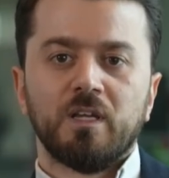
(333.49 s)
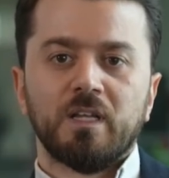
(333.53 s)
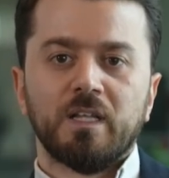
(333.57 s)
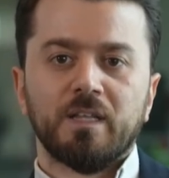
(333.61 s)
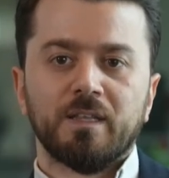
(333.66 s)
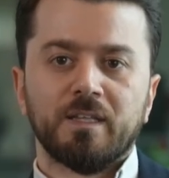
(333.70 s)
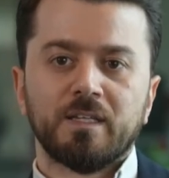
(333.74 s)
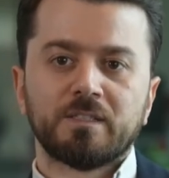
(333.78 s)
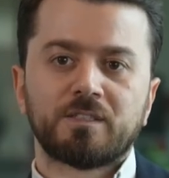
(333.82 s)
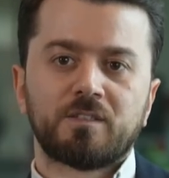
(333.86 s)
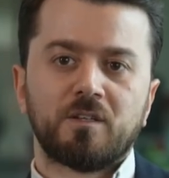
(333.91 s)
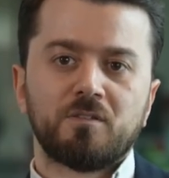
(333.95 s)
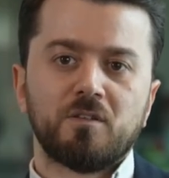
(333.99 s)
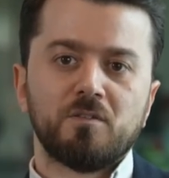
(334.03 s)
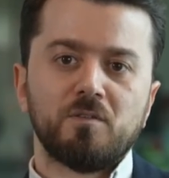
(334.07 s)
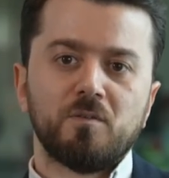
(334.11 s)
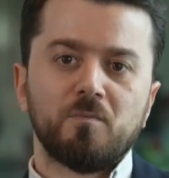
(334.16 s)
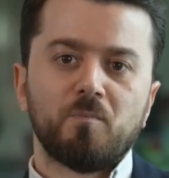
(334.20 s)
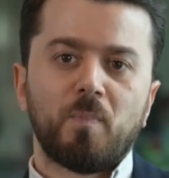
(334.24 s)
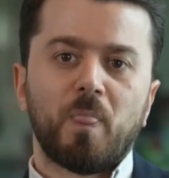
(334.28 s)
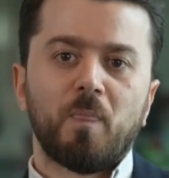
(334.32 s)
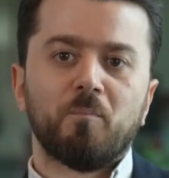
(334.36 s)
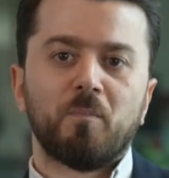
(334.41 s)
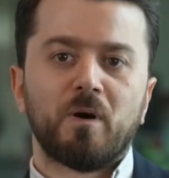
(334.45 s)
NASA'nın
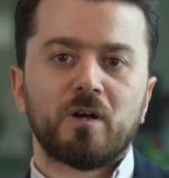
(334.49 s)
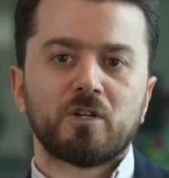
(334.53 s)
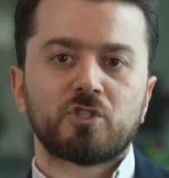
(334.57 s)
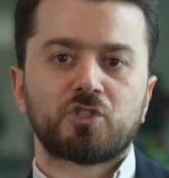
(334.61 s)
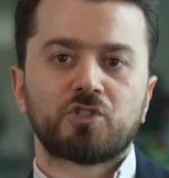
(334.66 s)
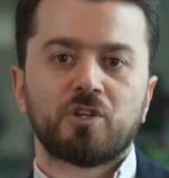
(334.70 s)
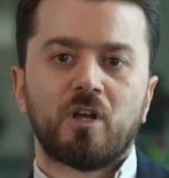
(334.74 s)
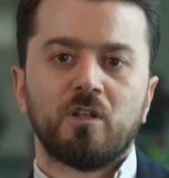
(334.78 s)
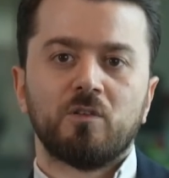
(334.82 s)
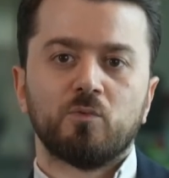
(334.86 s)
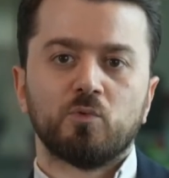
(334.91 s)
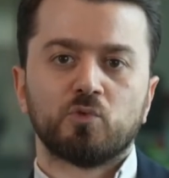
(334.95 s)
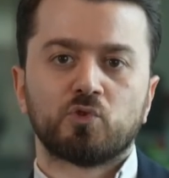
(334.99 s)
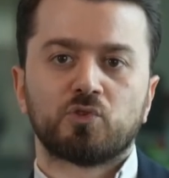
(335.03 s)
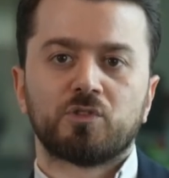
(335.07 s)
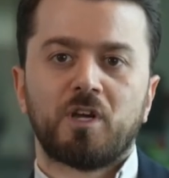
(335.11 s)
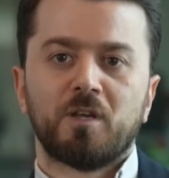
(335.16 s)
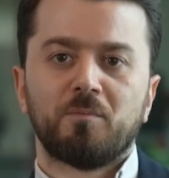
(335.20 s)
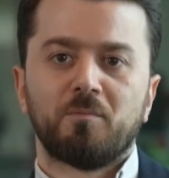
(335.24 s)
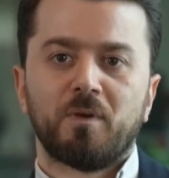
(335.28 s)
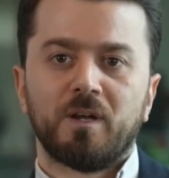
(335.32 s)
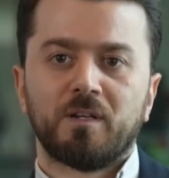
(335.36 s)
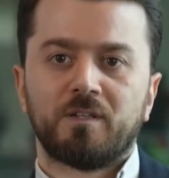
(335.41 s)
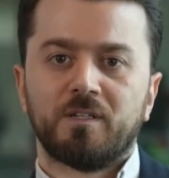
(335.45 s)
Marshall
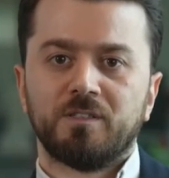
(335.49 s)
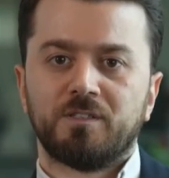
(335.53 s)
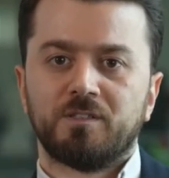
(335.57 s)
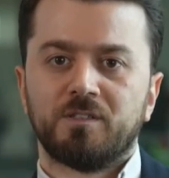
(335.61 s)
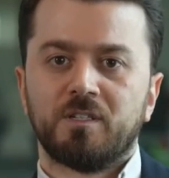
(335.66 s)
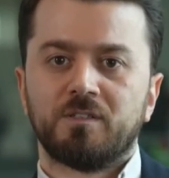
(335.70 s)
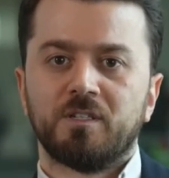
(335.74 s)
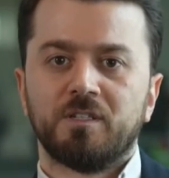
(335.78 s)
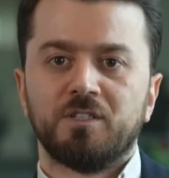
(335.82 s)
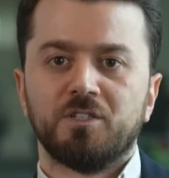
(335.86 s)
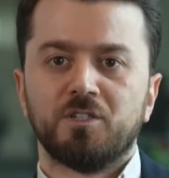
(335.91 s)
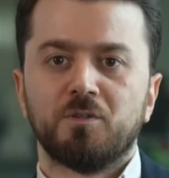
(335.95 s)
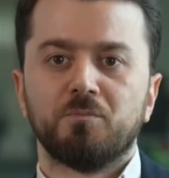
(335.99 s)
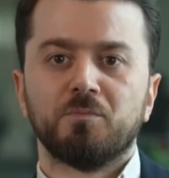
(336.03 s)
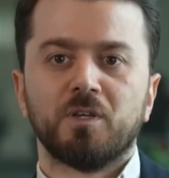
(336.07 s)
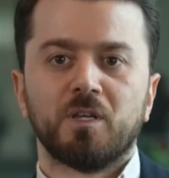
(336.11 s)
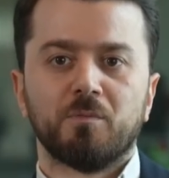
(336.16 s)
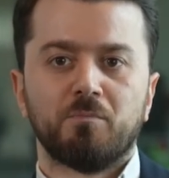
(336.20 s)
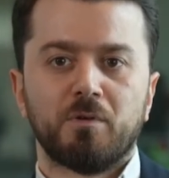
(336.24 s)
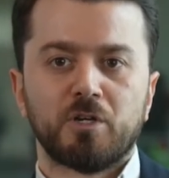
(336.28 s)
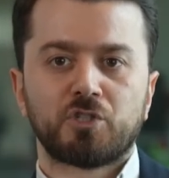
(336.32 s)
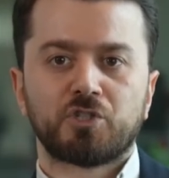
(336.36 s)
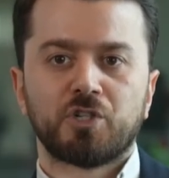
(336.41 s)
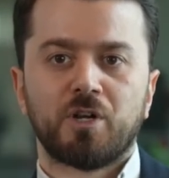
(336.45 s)
Uzay Merkezi'ne de
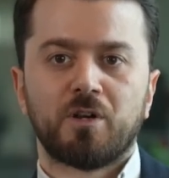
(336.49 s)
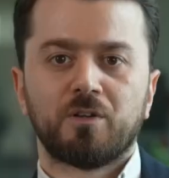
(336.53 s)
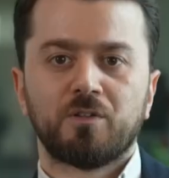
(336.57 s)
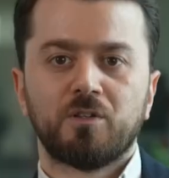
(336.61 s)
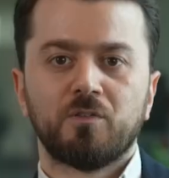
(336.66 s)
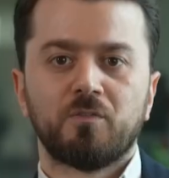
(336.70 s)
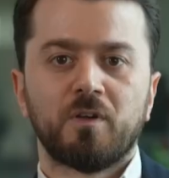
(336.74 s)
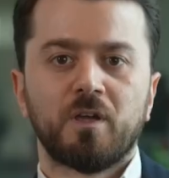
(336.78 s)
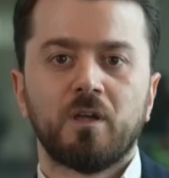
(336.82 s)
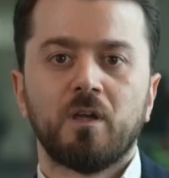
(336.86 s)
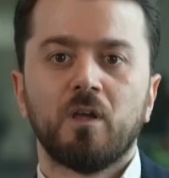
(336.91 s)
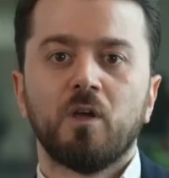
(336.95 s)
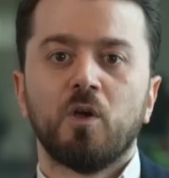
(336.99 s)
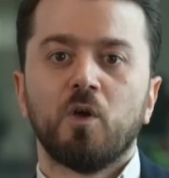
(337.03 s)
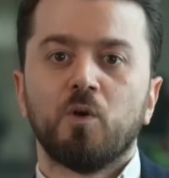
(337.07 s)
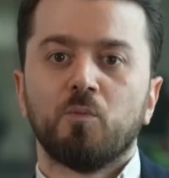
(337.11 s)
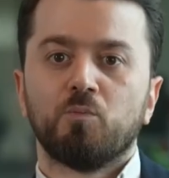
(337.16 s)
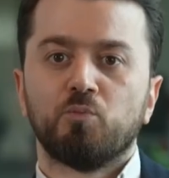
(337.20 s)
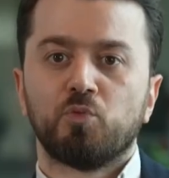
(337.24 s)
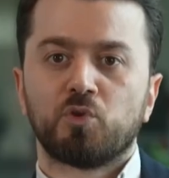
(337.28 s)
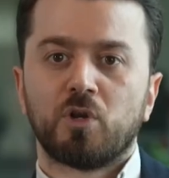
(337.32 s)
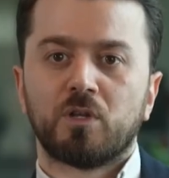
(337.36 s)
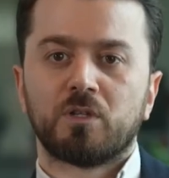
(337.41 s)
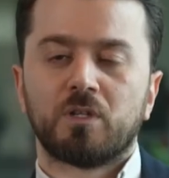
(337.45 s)
girmeyi başardı ve
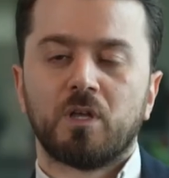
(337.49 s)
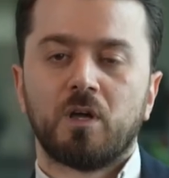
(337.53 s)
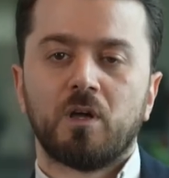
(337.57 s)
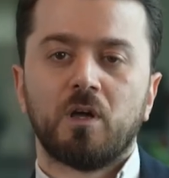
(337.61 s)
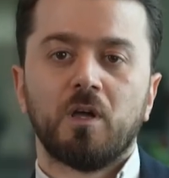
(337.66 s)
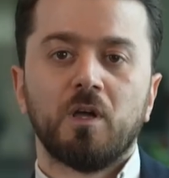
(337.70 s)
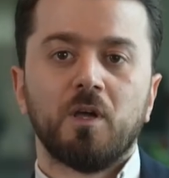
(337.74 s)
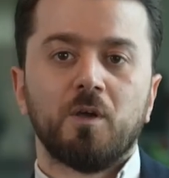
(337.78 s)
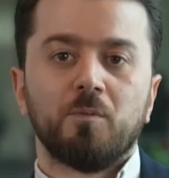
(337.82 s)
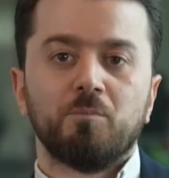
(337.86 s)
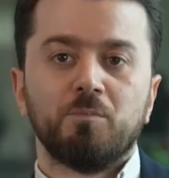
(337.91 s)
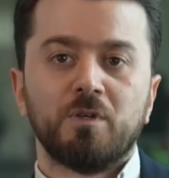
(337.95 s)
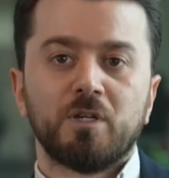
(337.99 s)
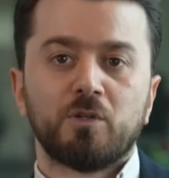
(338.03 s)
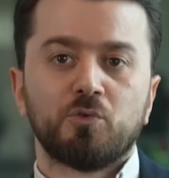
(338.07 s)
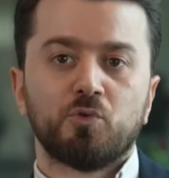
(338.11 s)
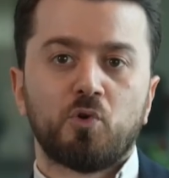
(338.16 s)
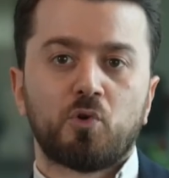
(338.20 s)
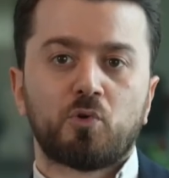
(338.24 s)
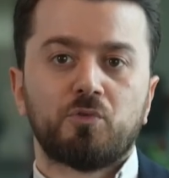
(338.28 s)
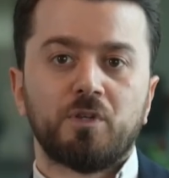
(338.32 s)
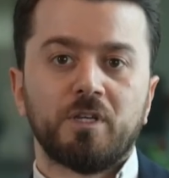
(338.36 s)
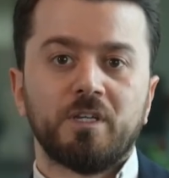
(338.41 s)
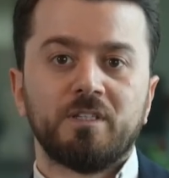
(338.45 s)
burada
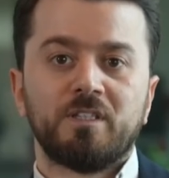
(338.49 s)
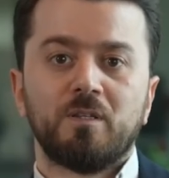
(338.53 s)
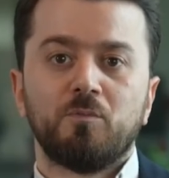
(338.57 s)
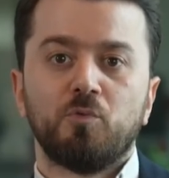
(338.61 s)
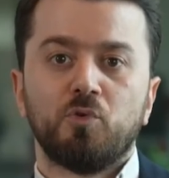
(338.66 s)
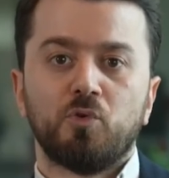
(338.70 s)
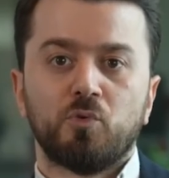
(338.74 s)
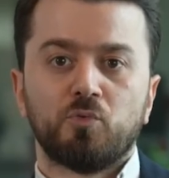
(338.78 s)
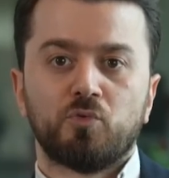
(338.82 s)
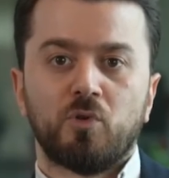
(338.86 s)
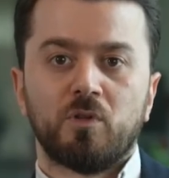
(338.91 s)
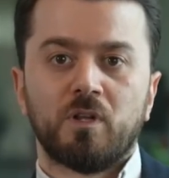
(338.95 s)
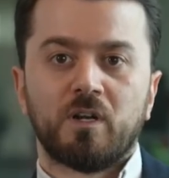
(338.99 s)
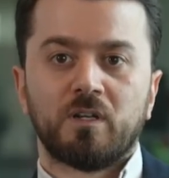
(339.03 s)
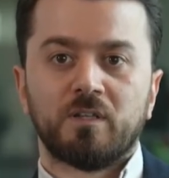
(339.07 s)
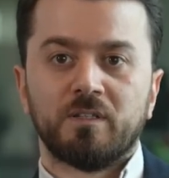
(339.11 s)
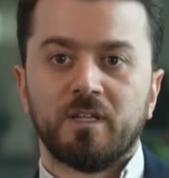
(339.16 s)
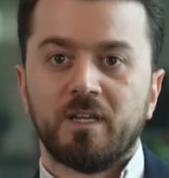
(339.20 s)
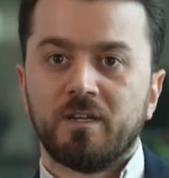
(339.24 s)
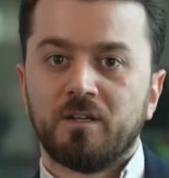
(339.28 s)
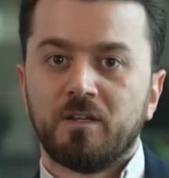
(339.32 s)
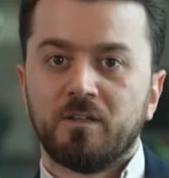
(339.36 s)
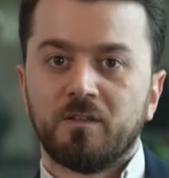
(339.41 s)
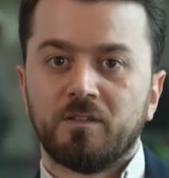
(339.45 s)
1.7 milyon dolar
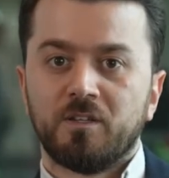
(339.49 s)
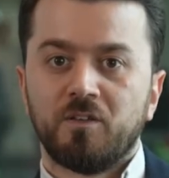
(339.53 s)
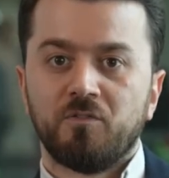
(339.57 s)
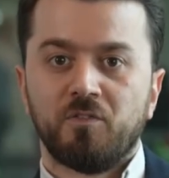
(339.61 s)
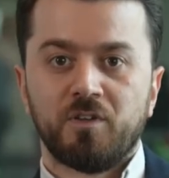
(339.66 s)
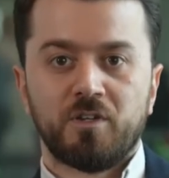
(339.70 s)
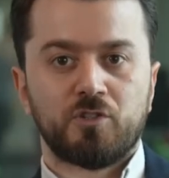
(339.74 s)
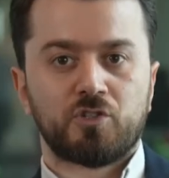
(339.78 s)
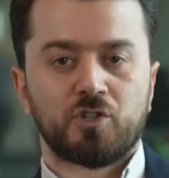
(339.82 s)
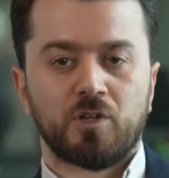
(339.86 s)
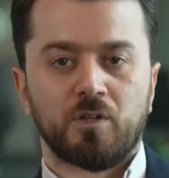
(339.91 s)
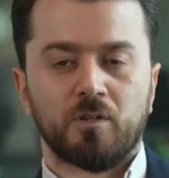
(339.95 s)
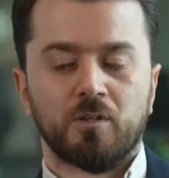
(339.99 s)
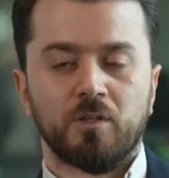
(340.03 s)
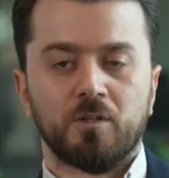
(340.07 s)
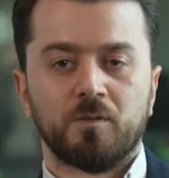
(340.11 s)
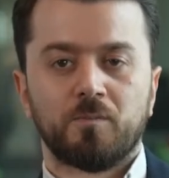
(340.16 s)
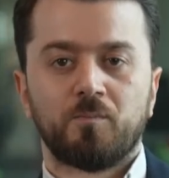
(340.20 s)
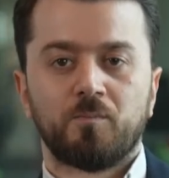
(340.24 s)
değerinde veri çaldı.